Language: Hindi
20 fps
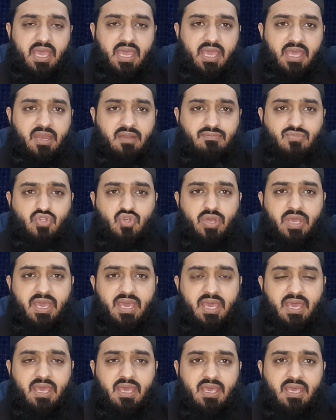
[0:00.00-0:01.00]
इरम जो
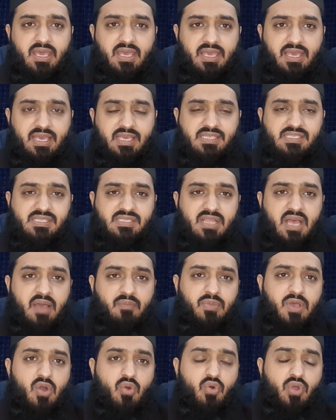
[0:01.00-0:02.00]
है इस
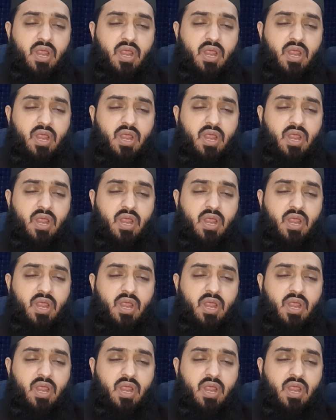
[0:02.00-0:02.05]
नाम का